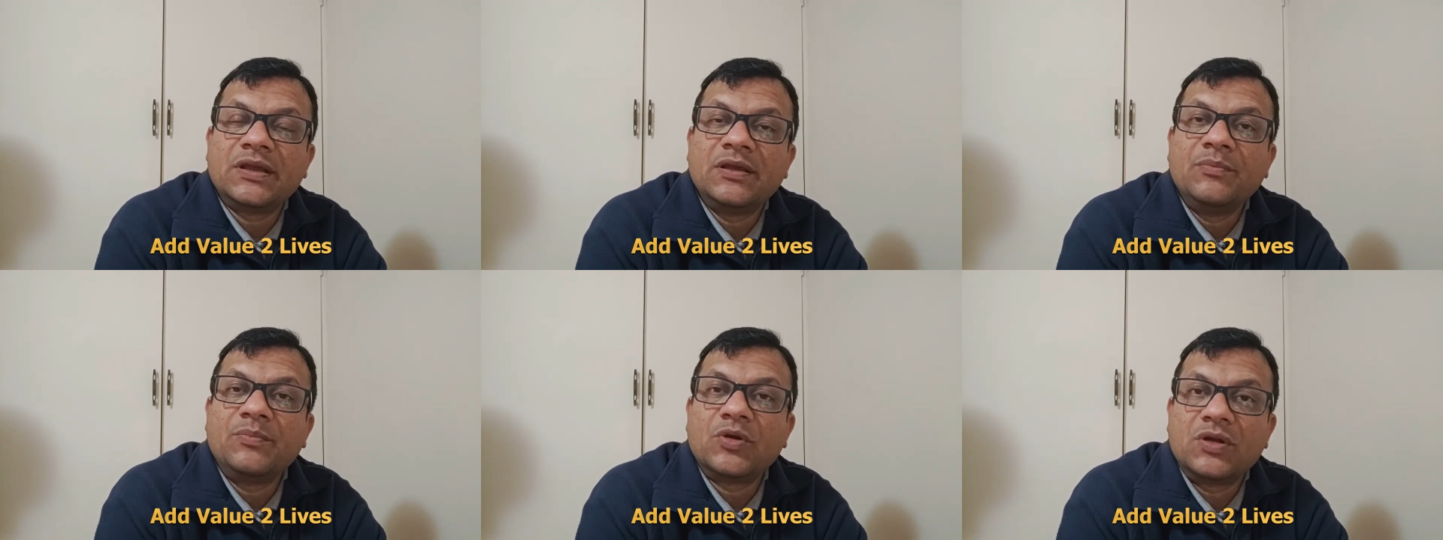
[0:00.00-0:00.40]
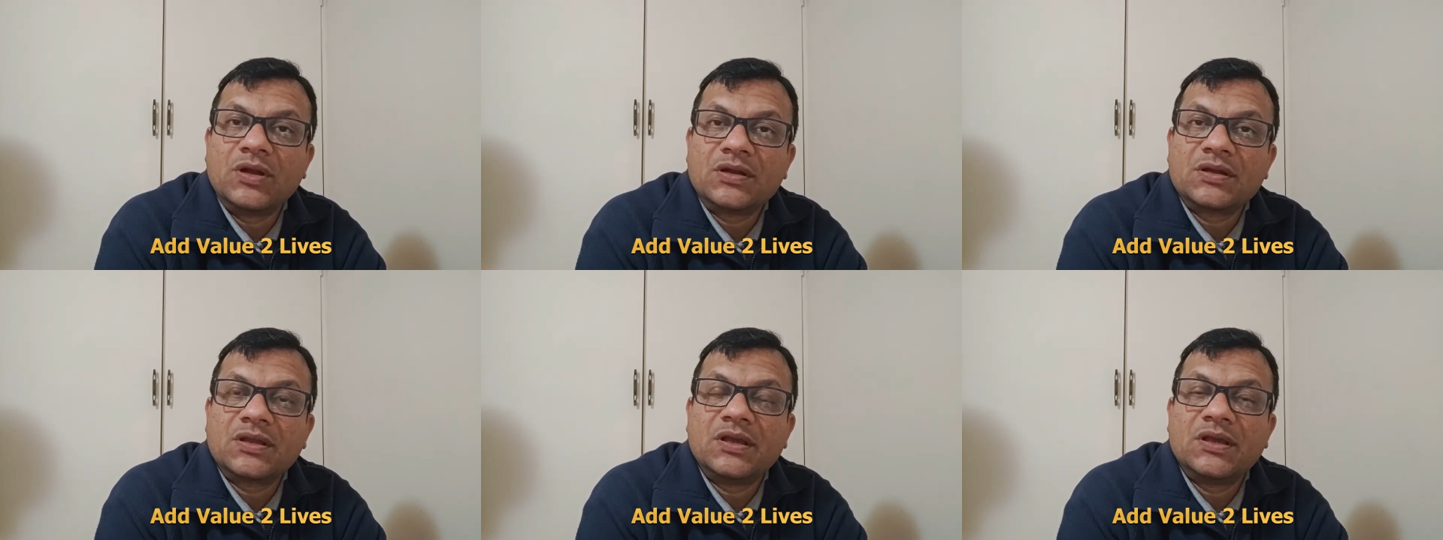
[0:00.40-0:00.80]
हैं
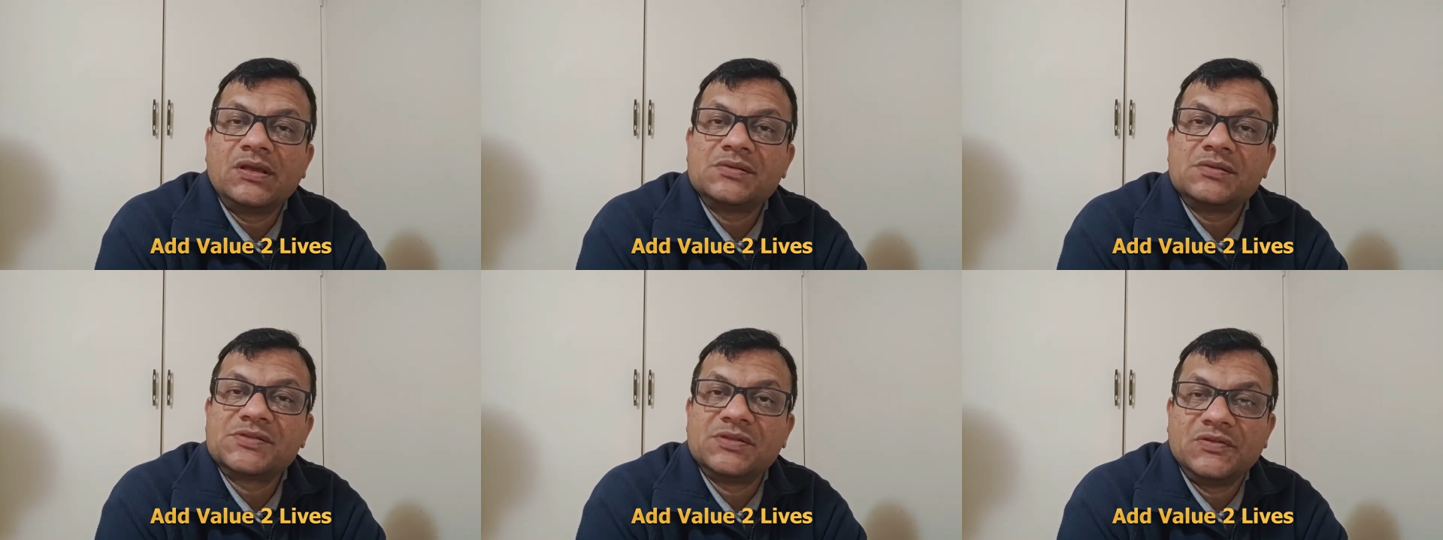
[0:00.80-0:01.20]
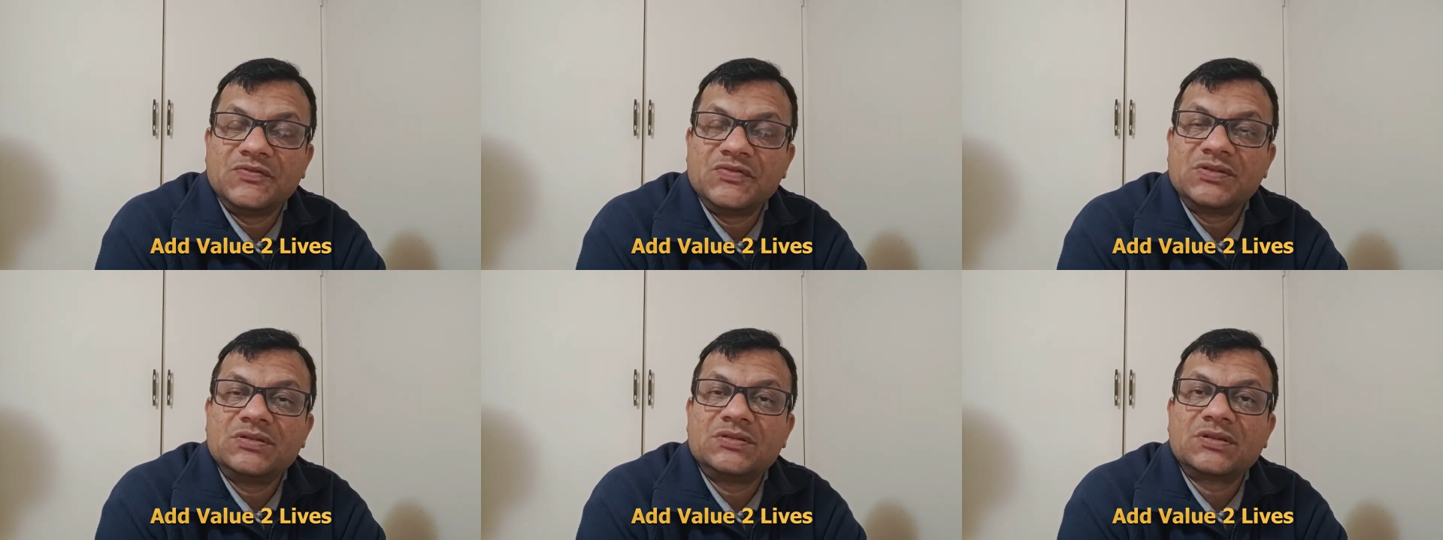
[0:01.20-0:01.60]
प्रोडक्ट के
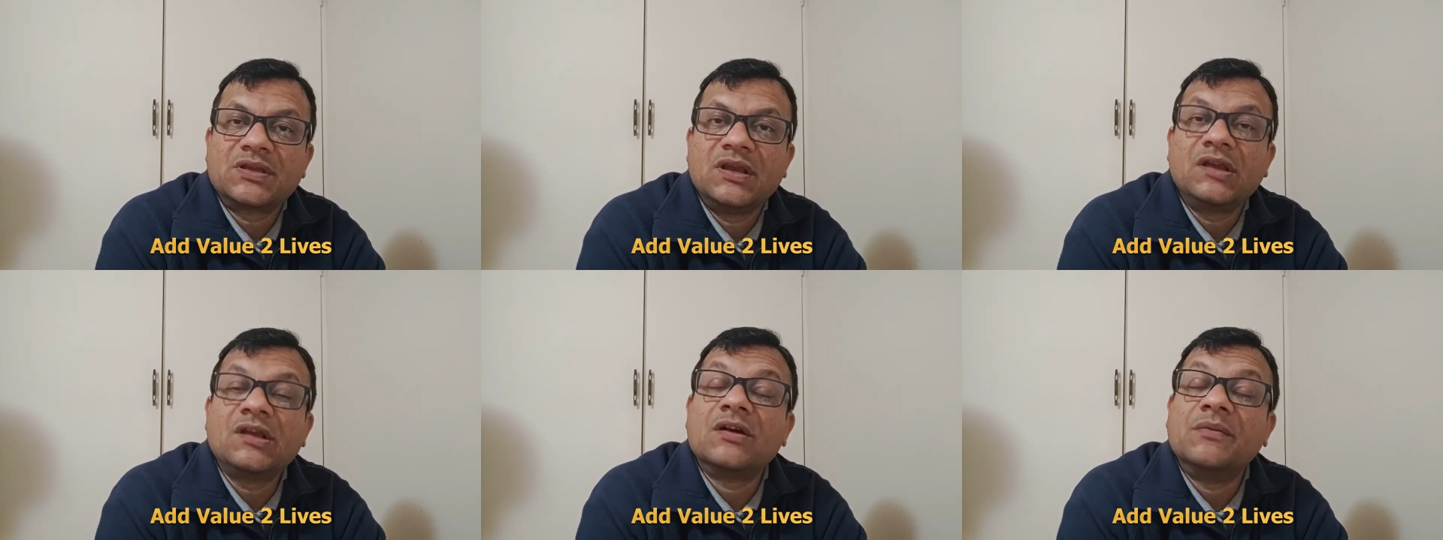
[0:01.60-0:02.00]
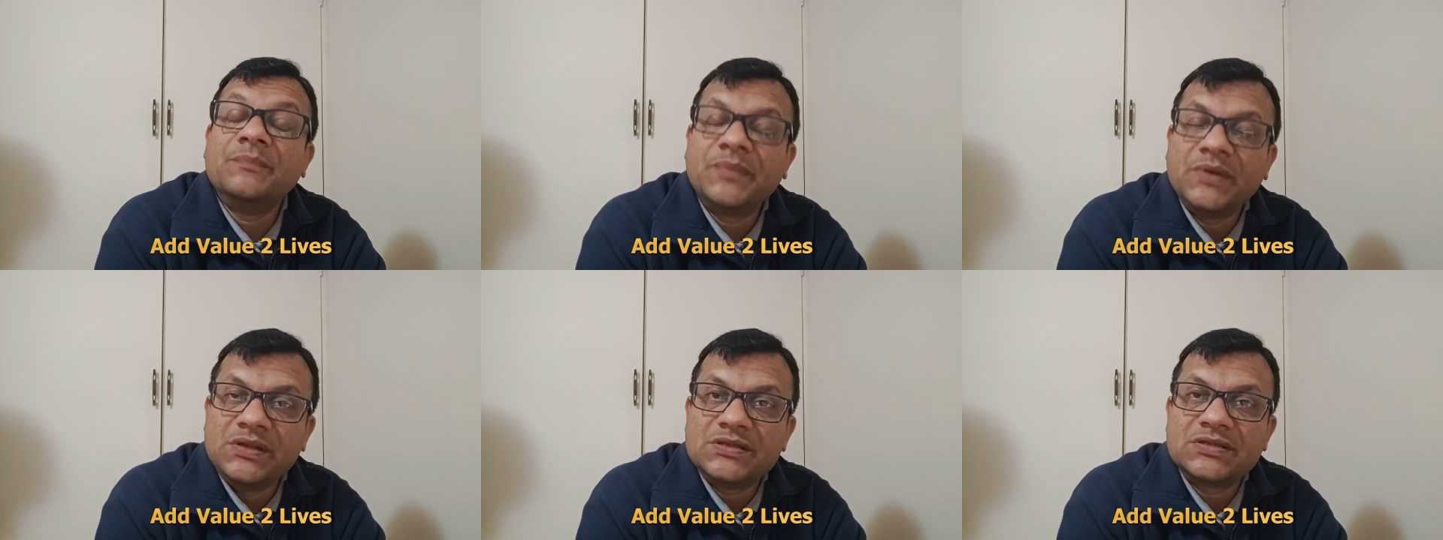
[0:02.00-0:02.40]
सर्विसेज के
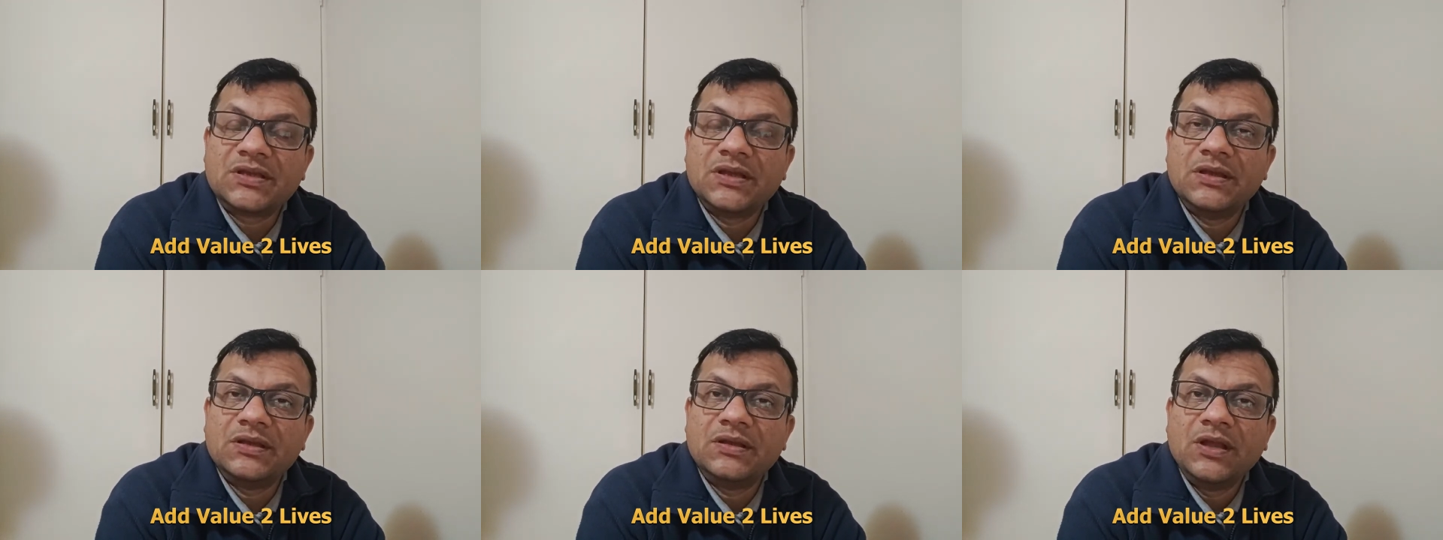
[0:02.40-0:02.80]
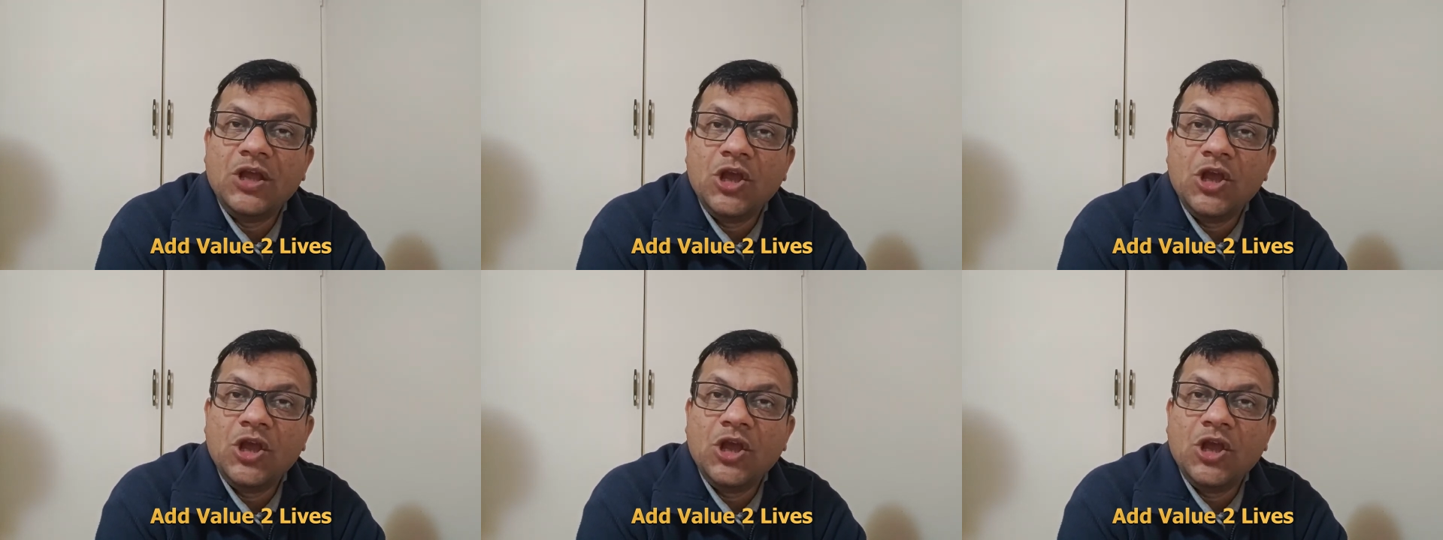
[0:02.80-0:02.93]
कंपनीज के